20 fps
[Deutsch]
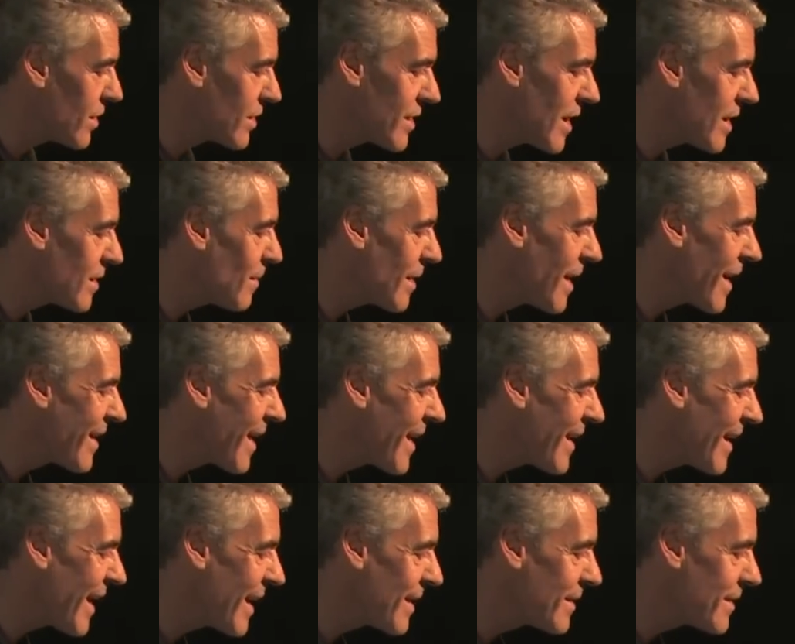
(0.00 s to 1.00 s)
Das heißt, man hat
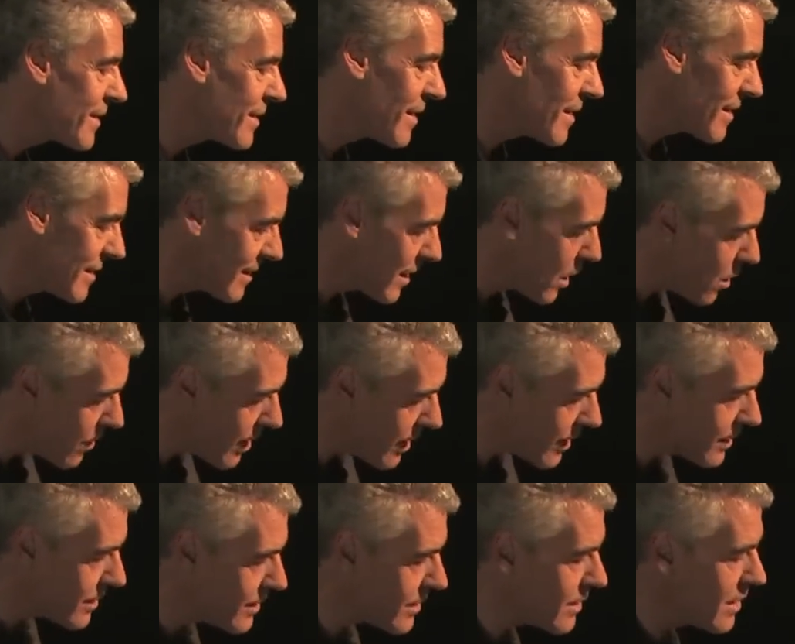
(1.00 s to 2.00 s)
ein ganz
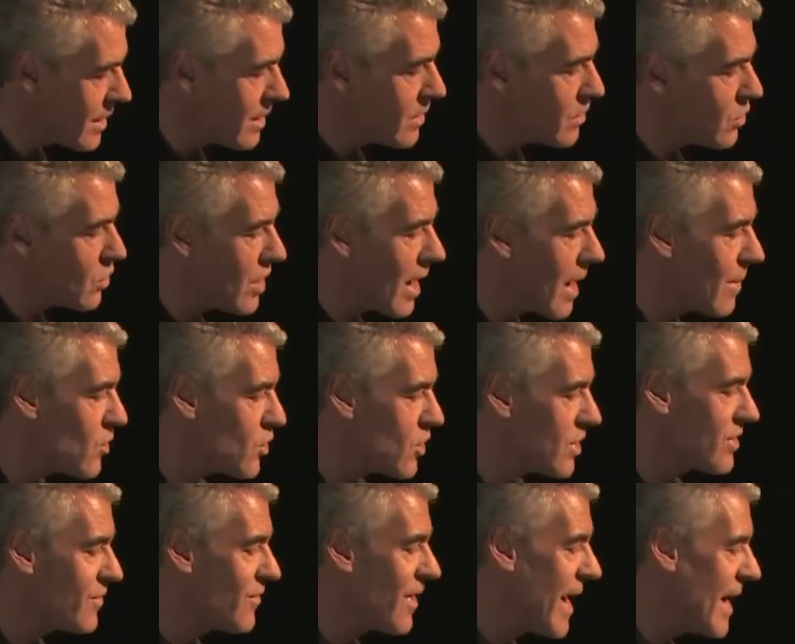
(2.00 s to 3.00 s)
sauberes,
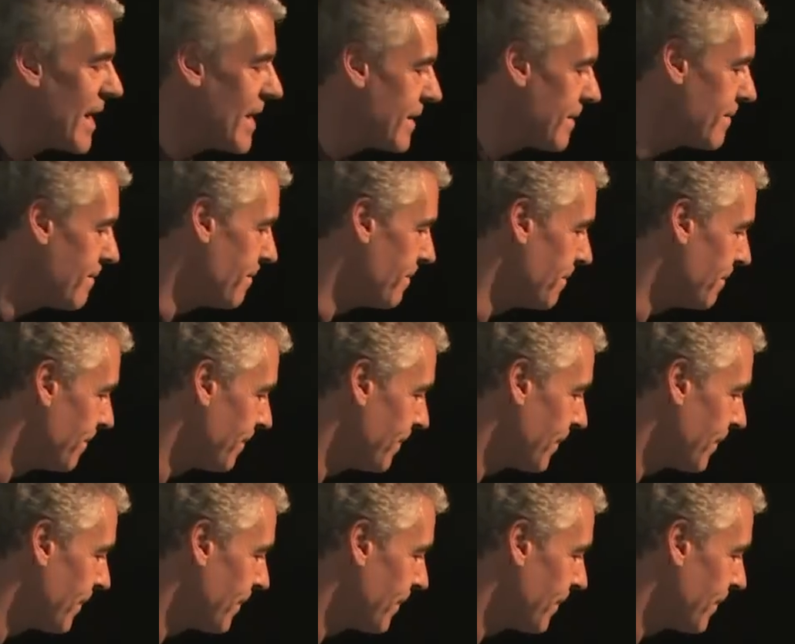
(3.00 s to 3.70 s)
dynamisches Verhalten.